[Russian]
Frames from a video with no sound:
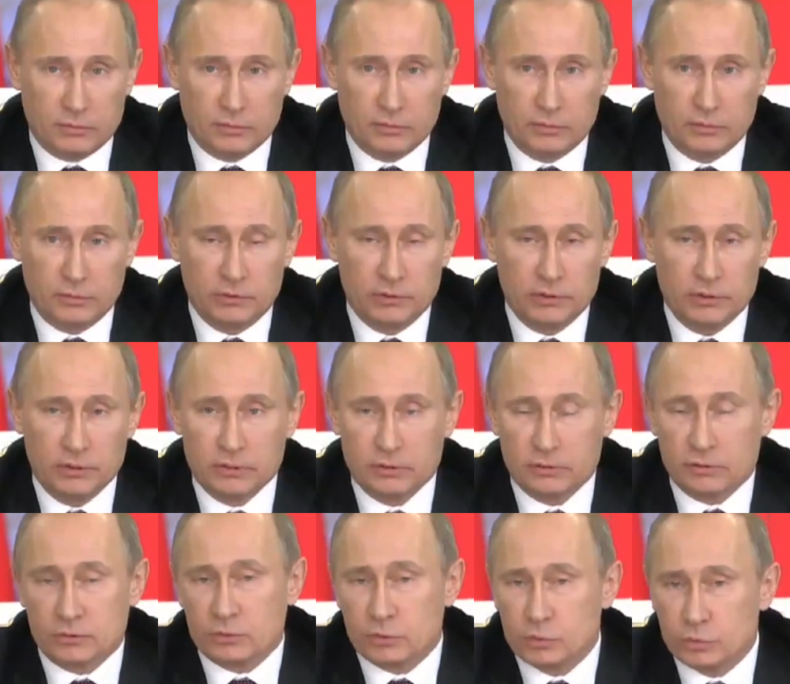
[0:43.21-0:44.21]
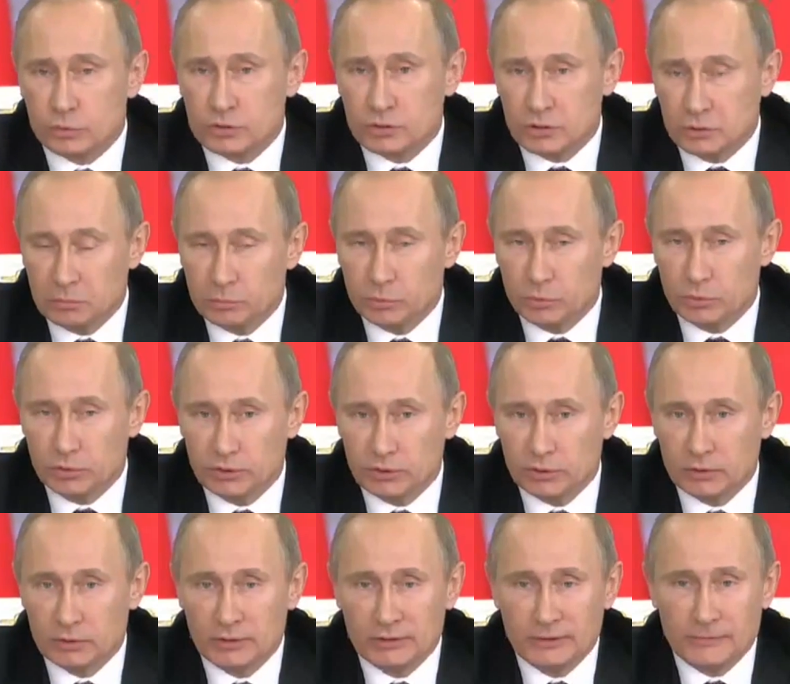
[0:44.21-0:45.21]
ни суд тем более,
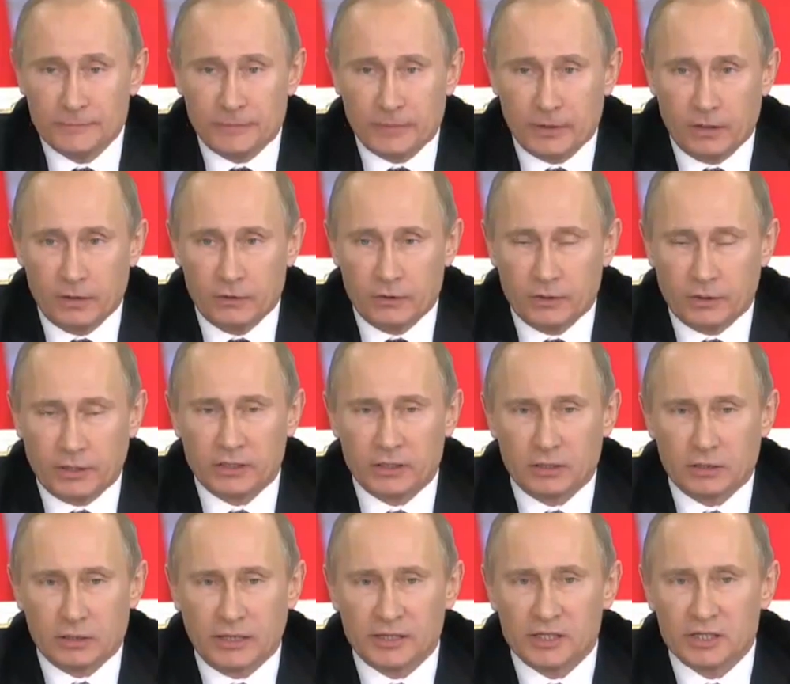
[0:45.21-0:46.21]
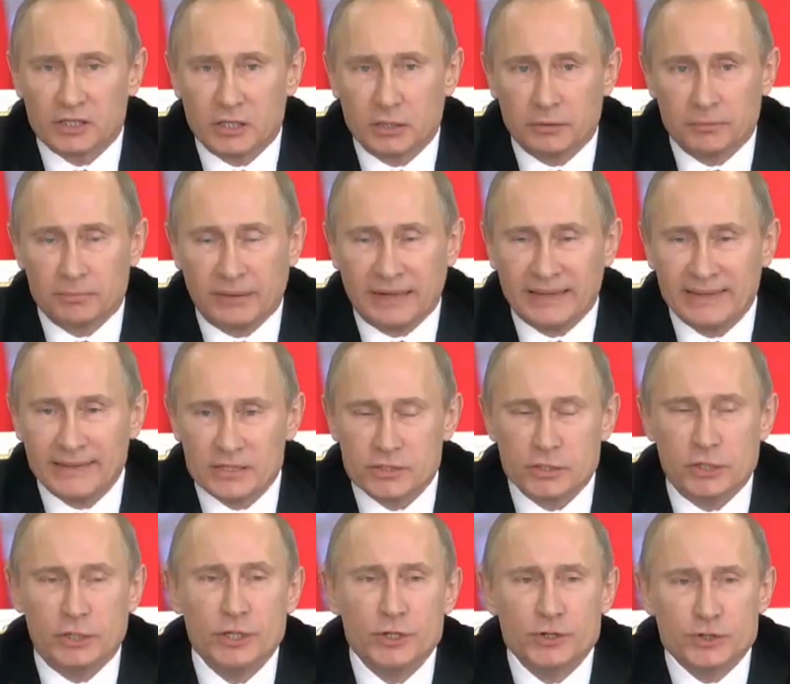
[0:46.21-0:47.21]
никаких каких-то
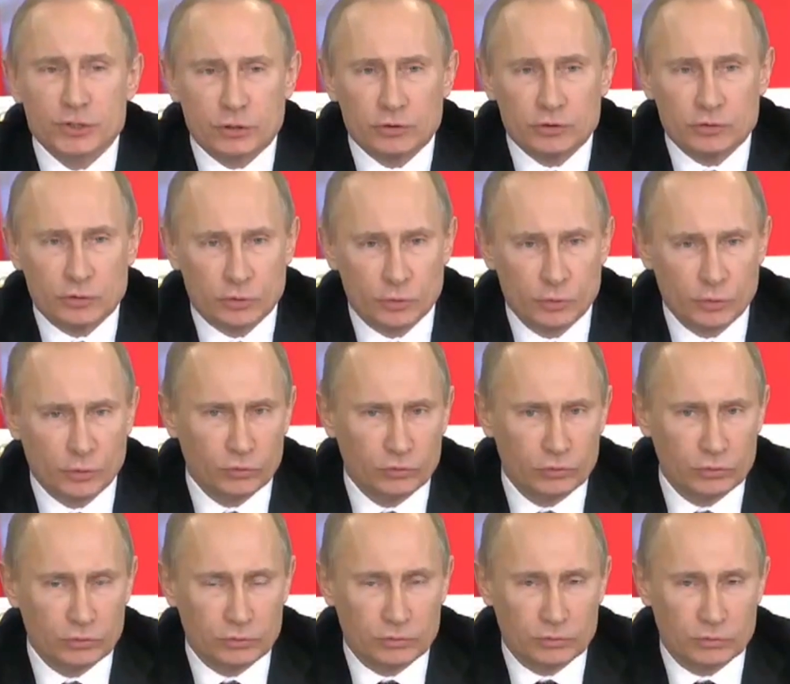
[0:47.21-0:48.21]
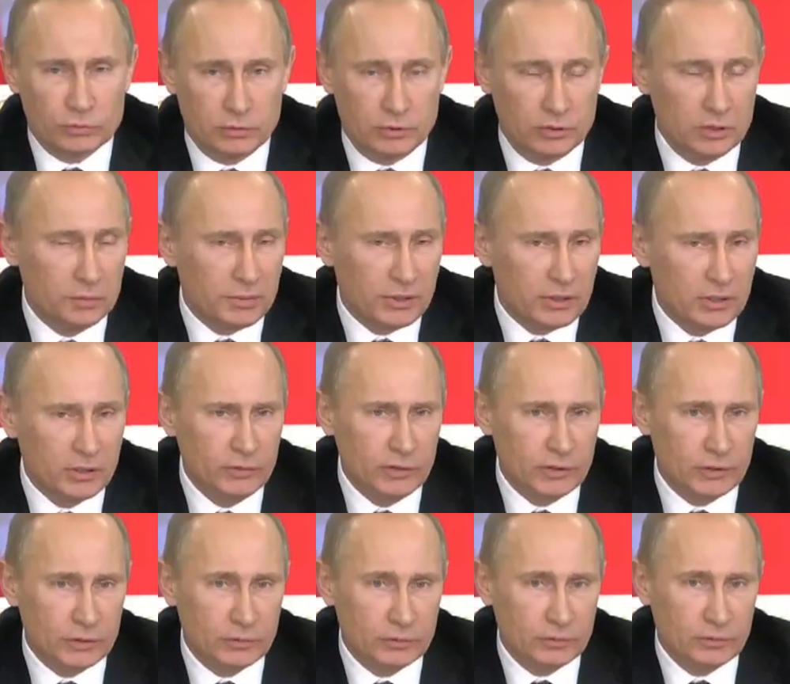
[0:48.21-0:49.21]
претензий личных к Сердюкову не
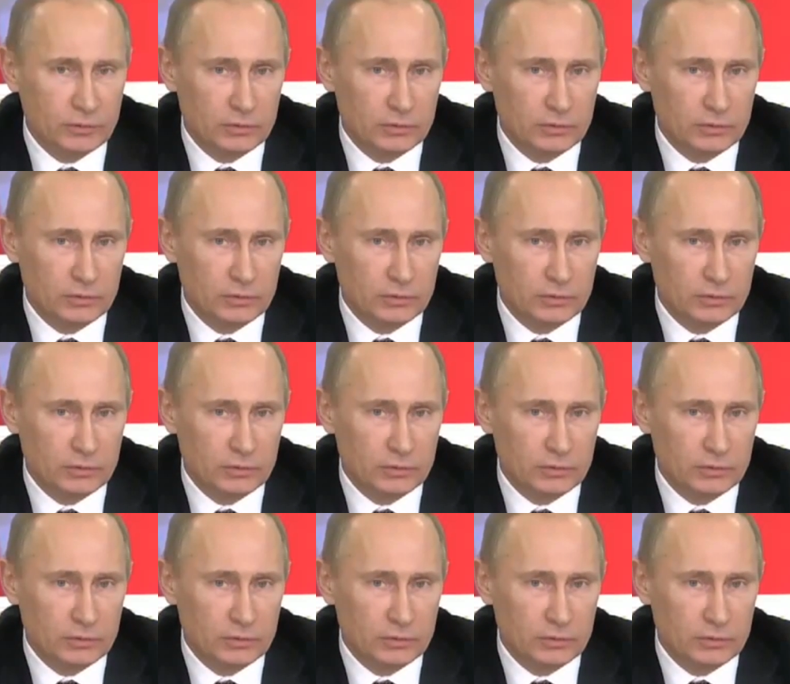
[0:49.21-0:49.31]
предъявляют.